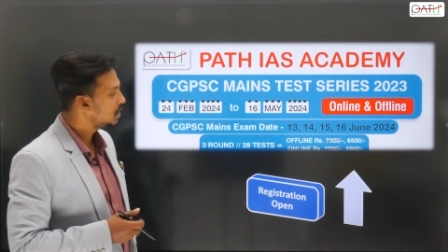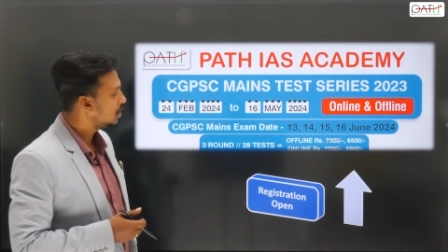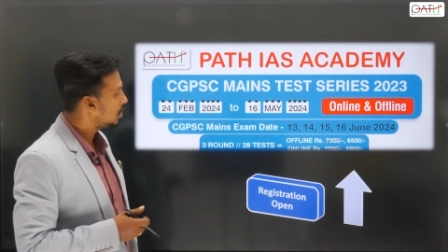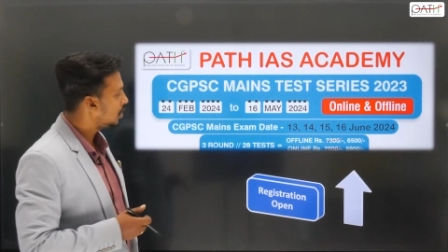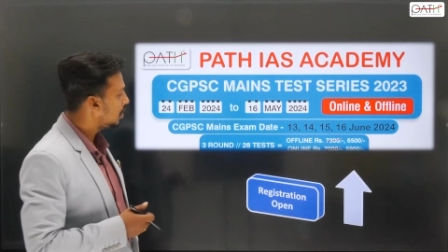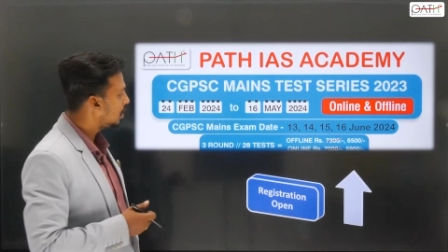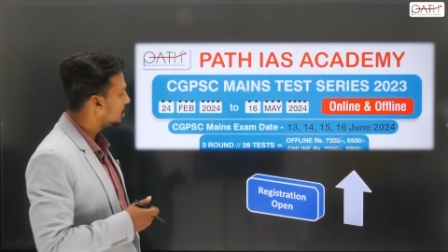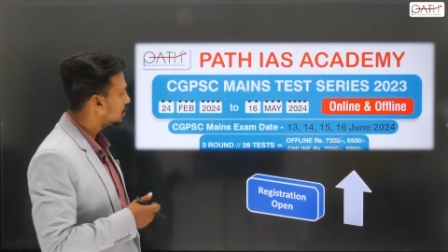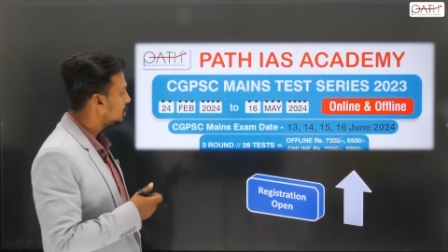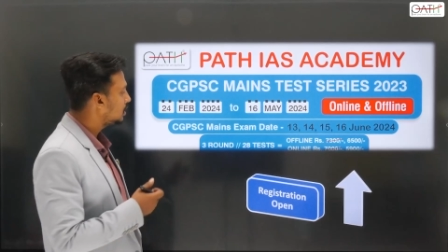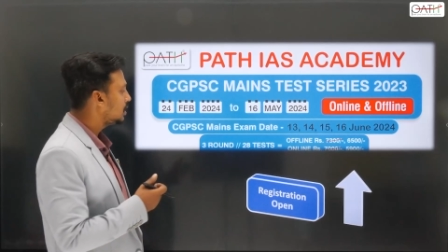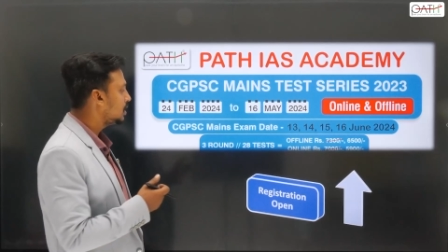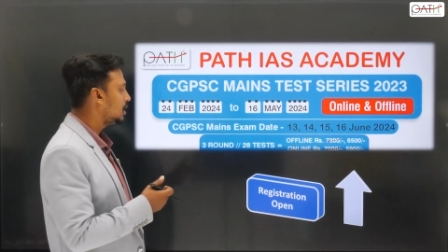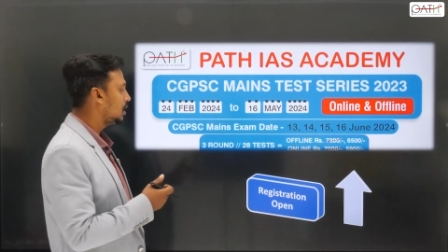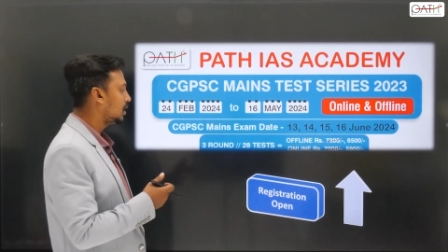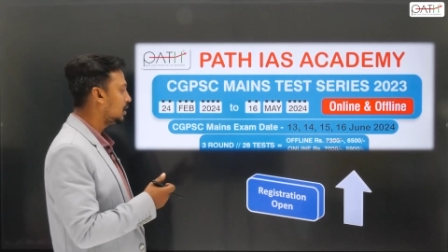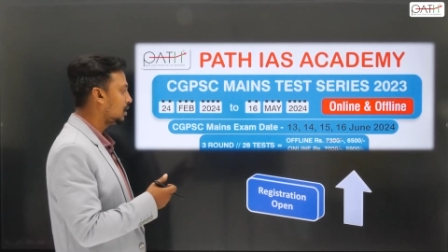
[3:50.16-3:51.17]
और
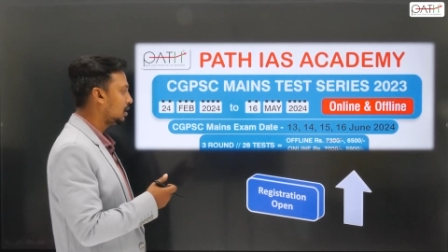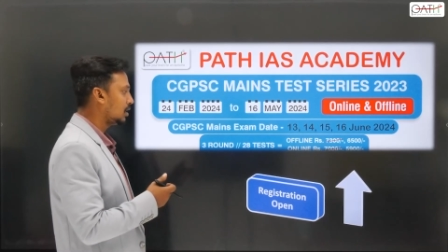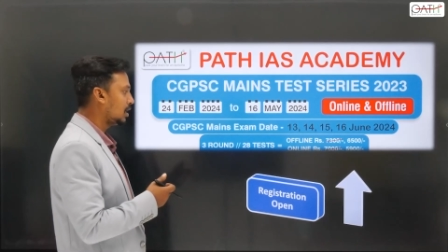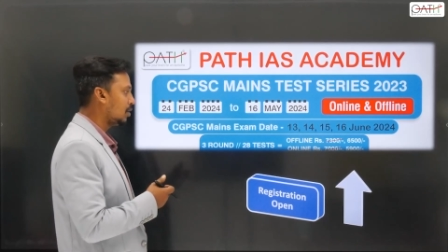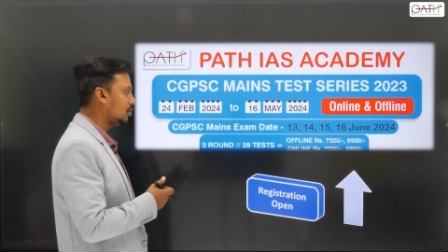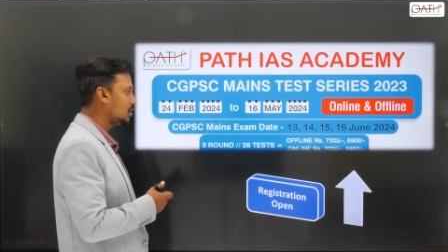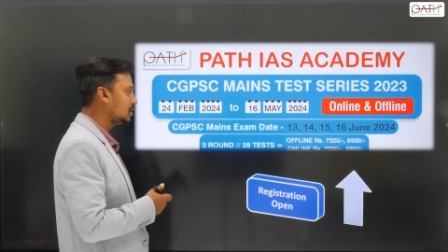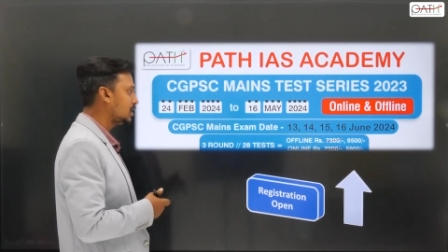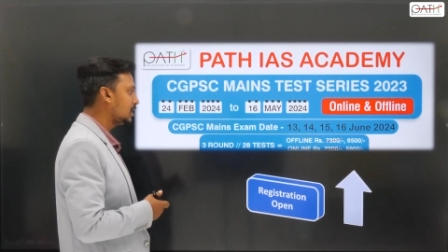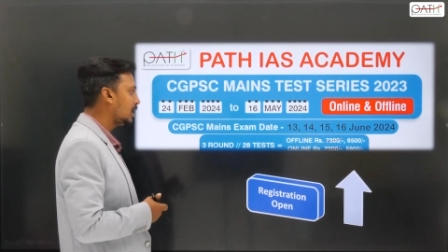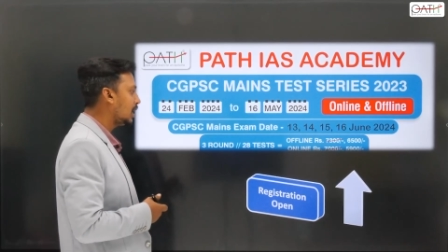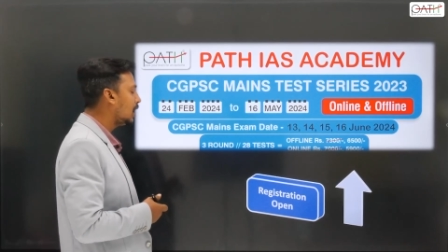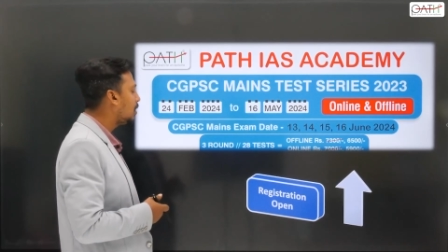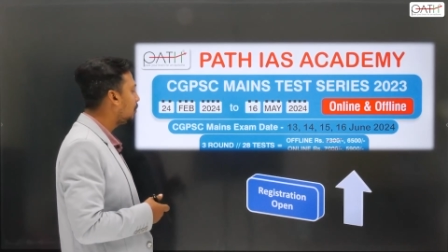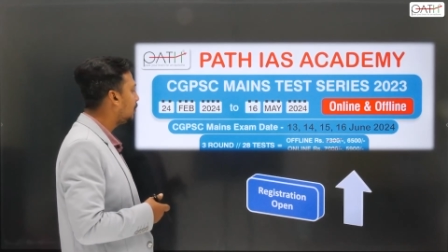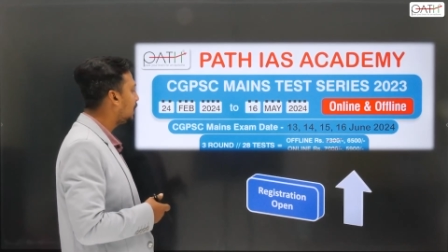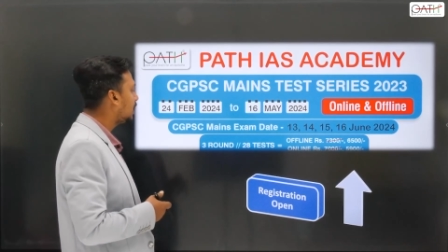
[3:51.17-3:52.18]
तीन अलग अलग राउंड्स हैं
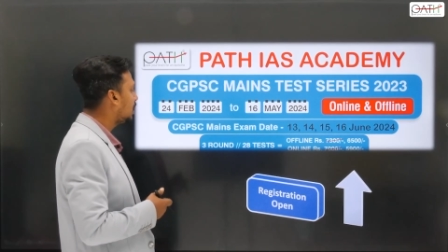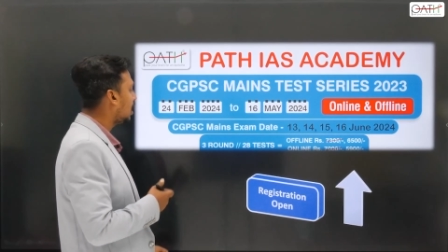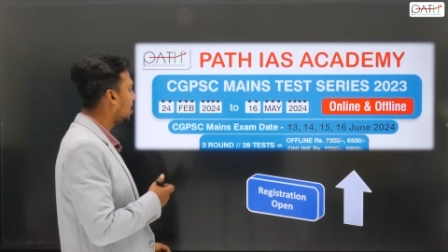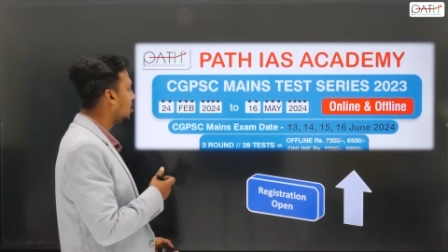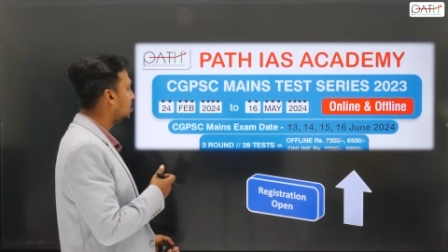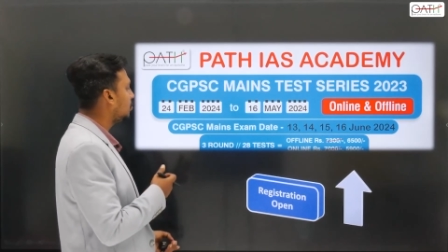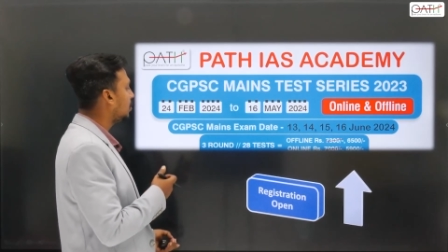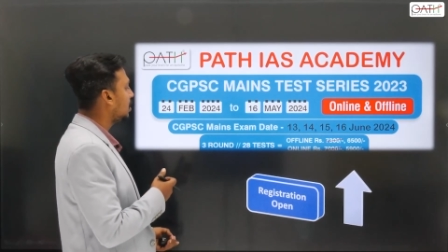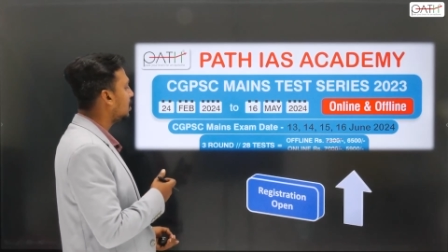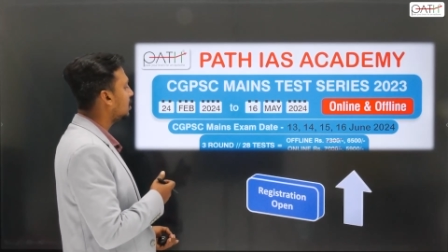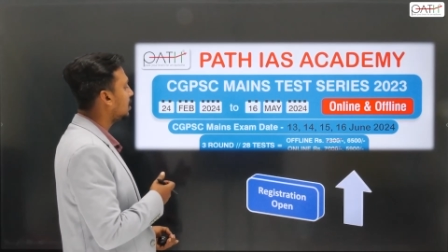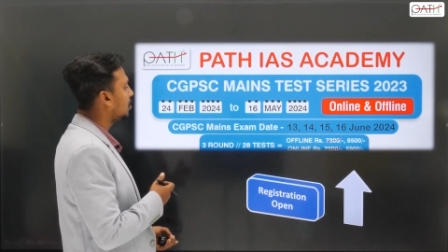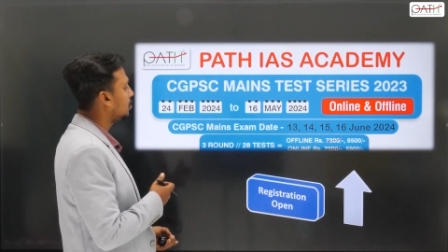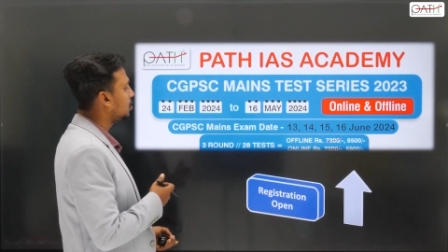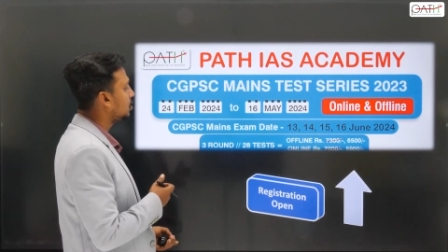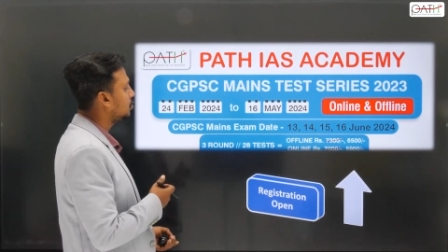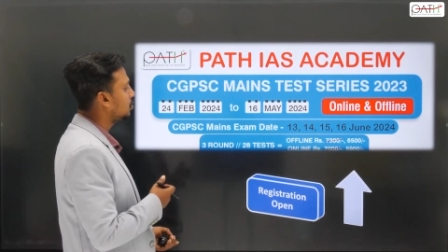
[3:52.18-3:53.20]
यहाँ पर राउंड वन
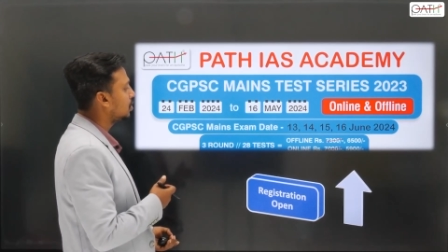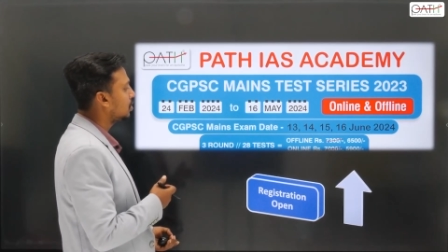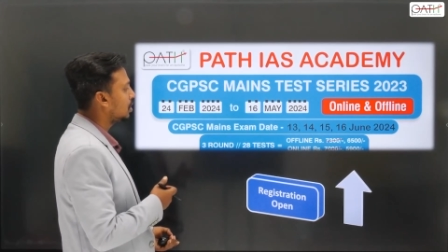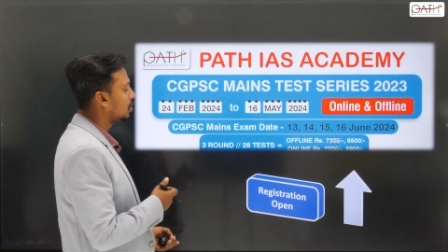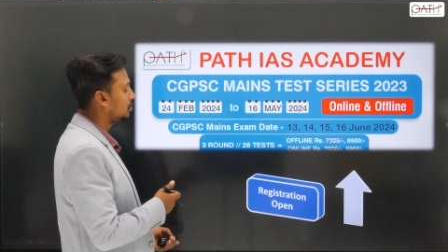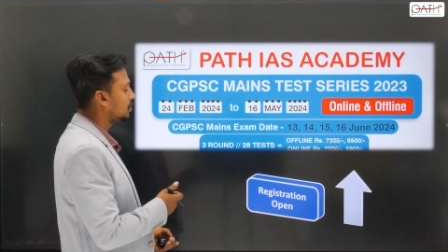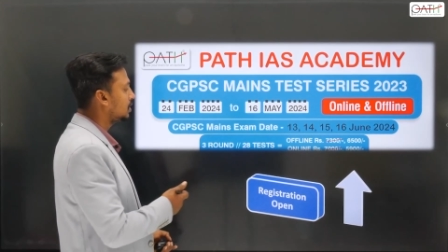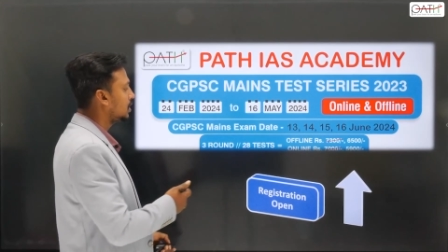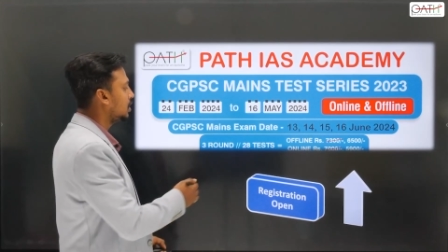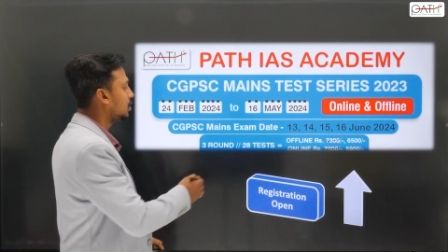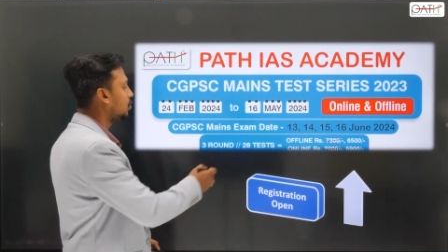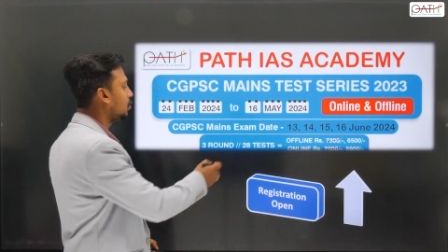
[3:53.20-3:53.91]
राउंड टू और राउंड थ्री